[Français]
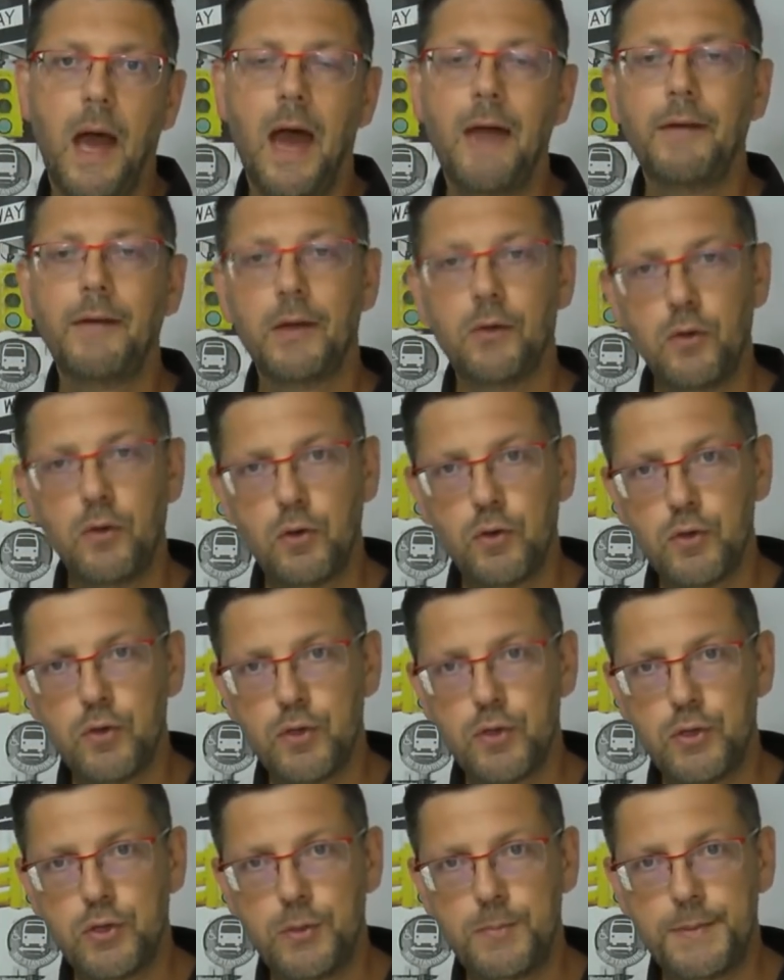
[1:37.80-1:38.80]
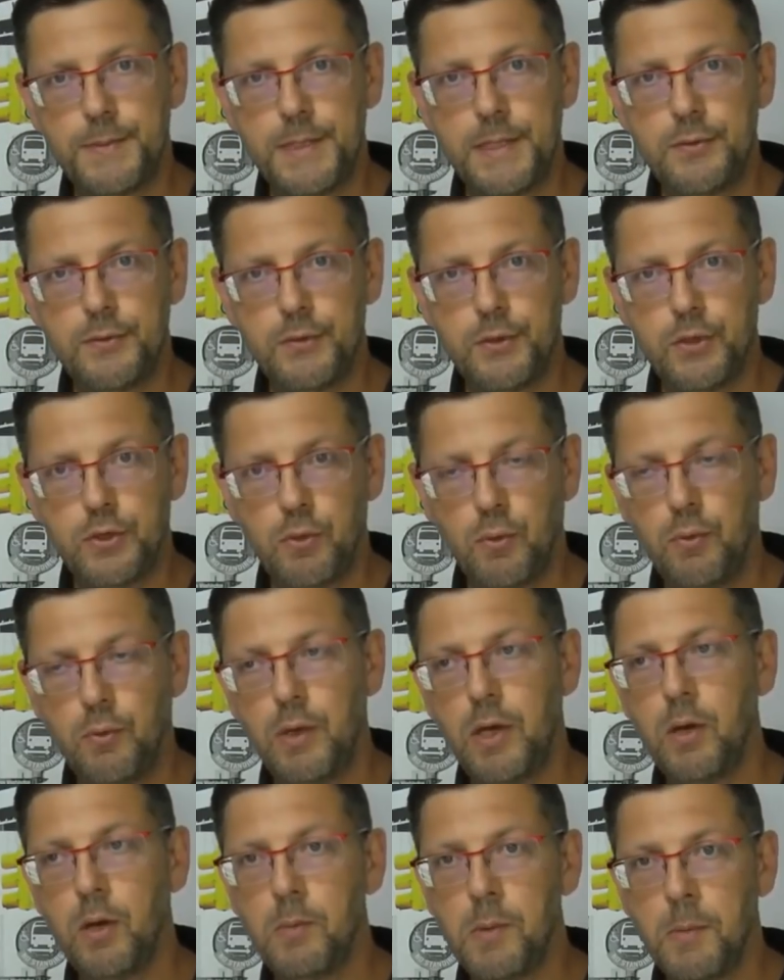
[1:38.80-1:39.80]
avec une clause de
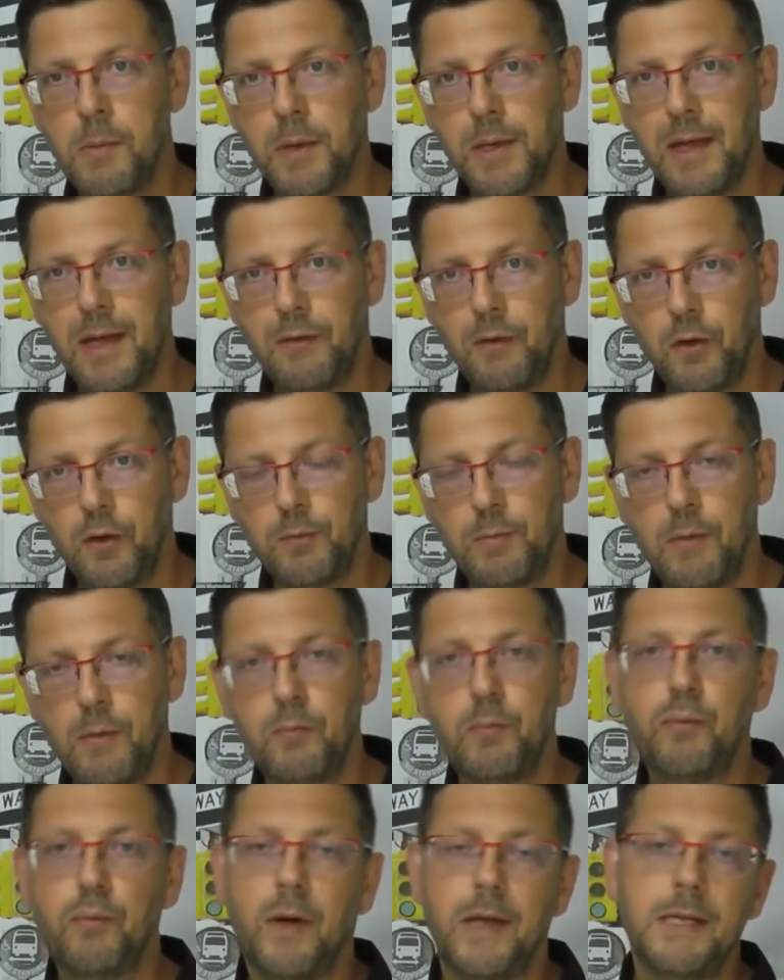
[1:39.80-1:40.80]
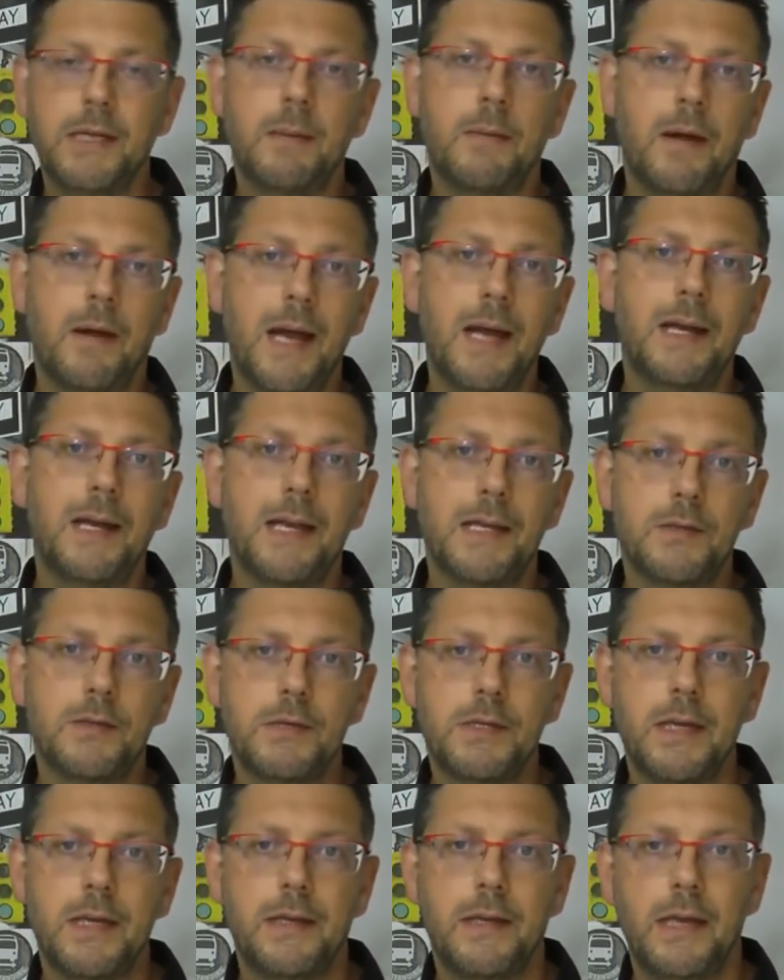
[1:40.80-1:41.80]
substitution et au moment de la vente, ben, vous pourrez dire ben voilà, la
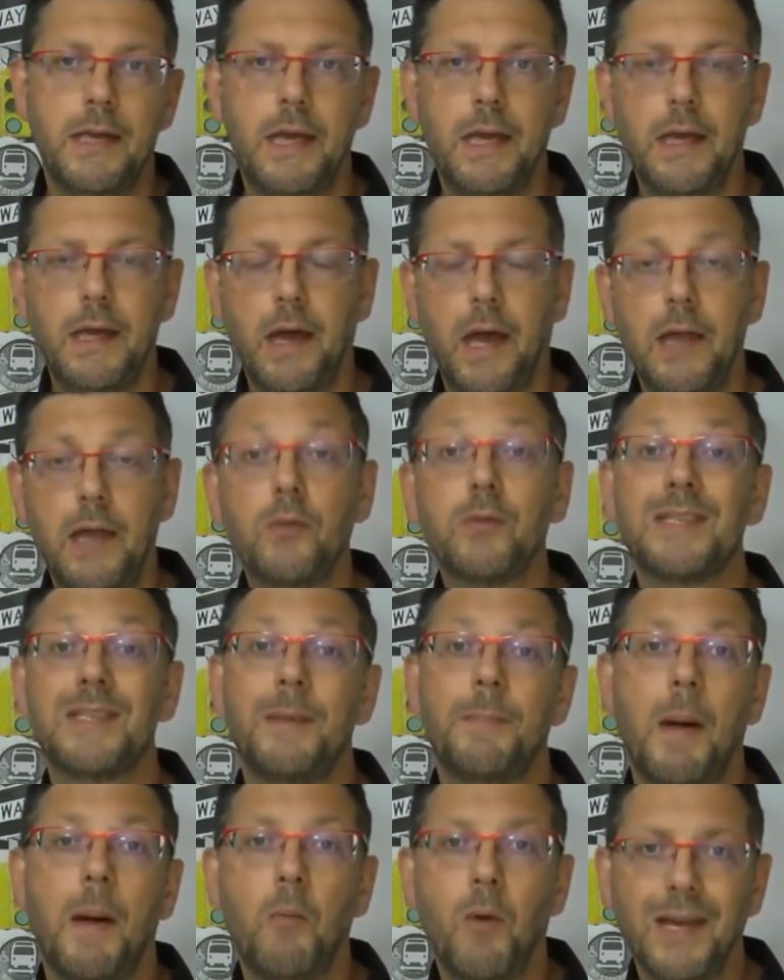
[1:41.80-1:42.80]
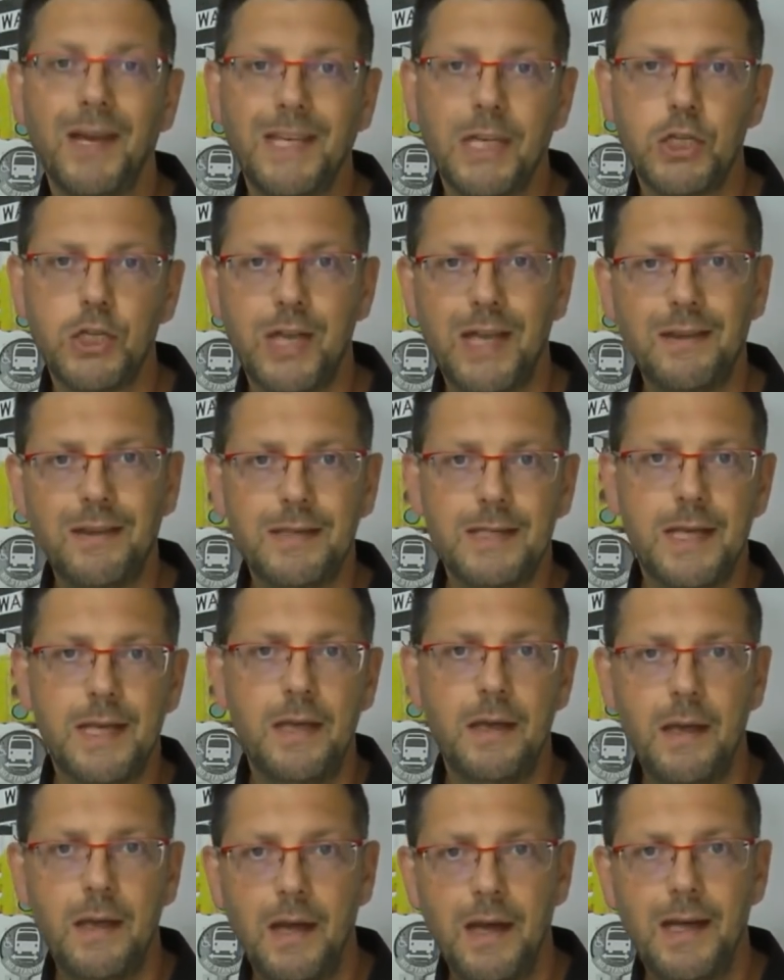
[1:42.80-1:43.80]
société est créée, donc c'est pas moi qui achète,
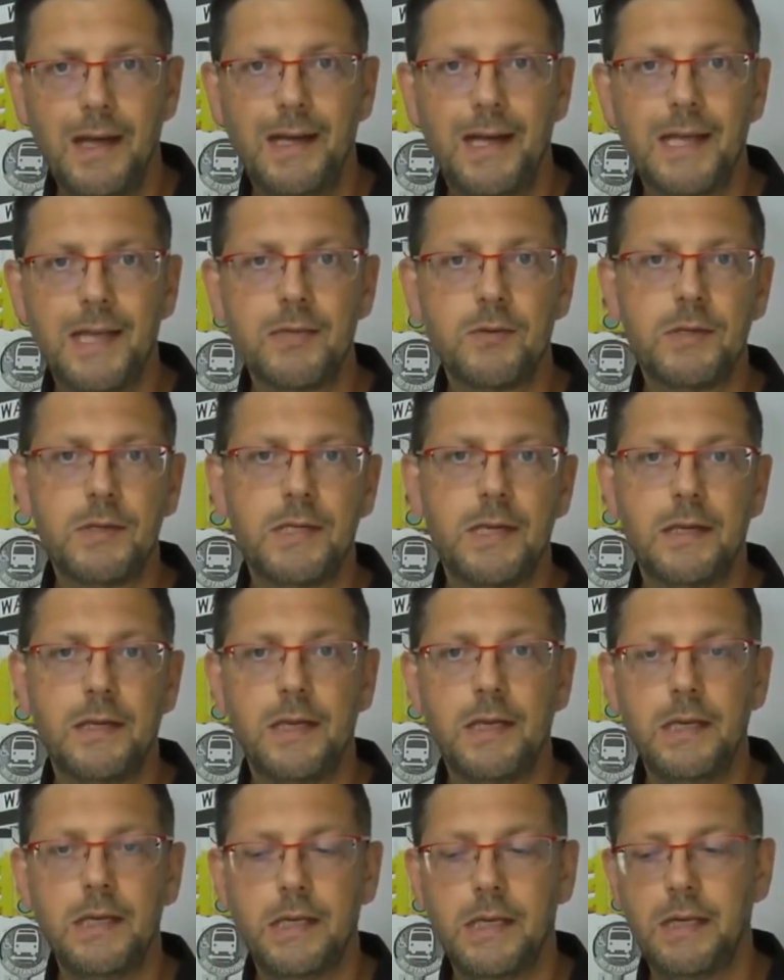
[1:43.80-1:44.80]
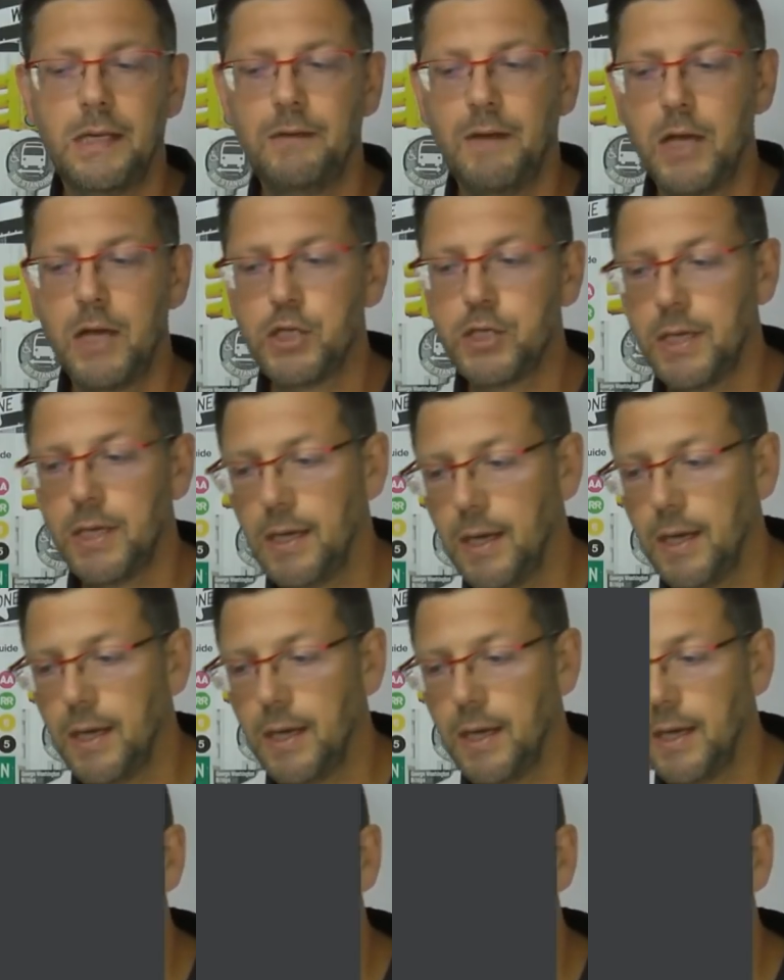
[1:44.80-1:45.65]
c'est la société qui va acheter.